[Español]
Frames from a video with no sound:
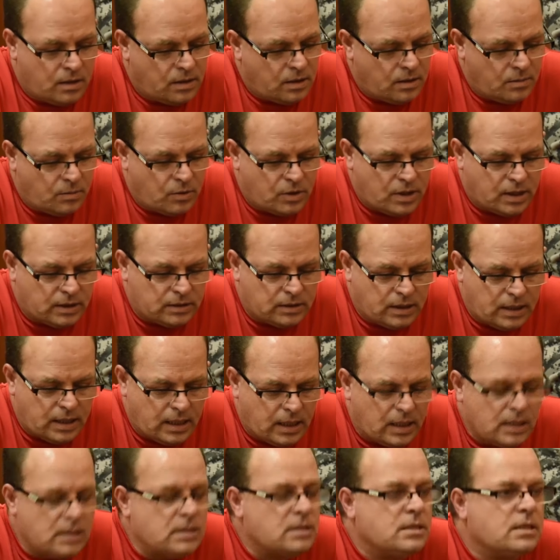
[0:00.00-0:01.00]
y voy a
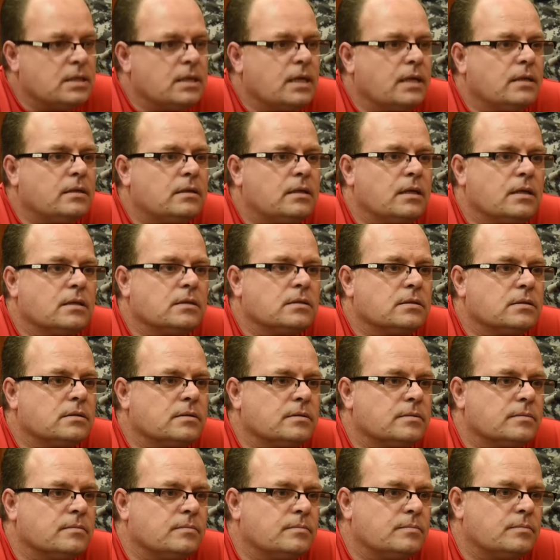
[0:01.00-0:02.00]
tener incidentes.
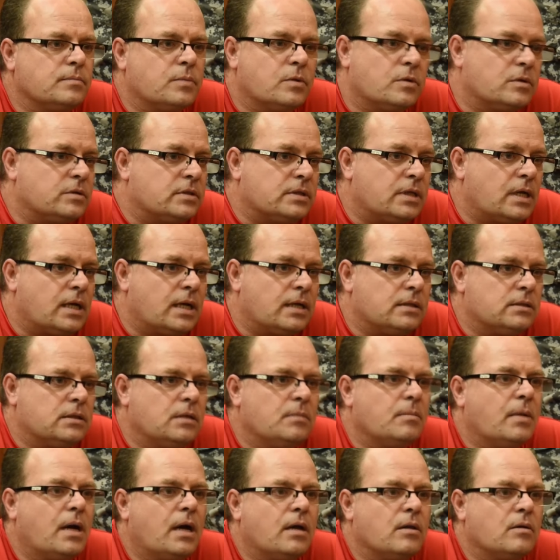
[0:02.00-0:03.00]
Puedo ser
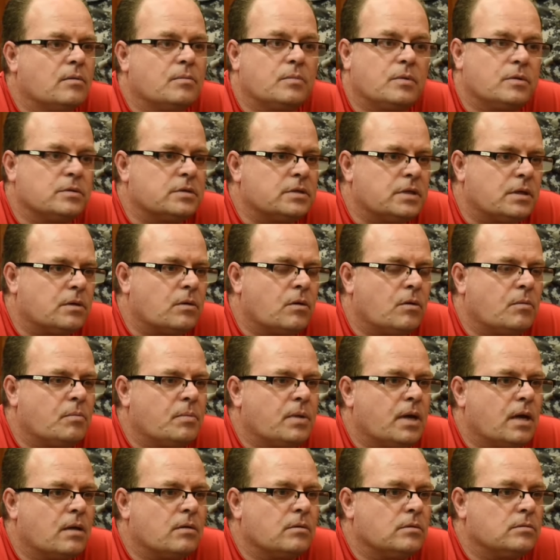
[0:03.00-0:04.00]
lastimado, puedo ser
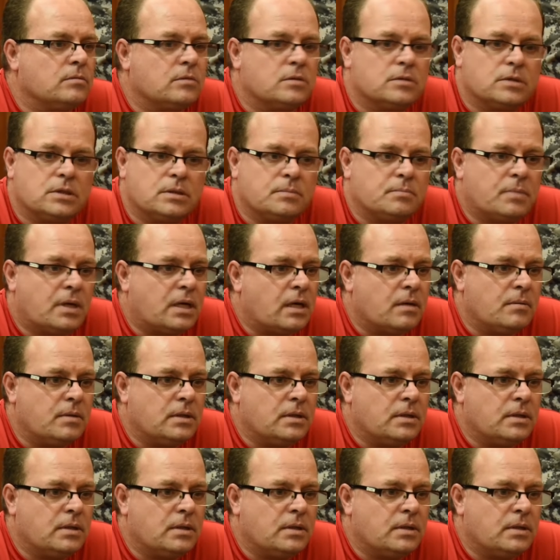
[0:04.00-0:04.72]
golpeado. Entonces, para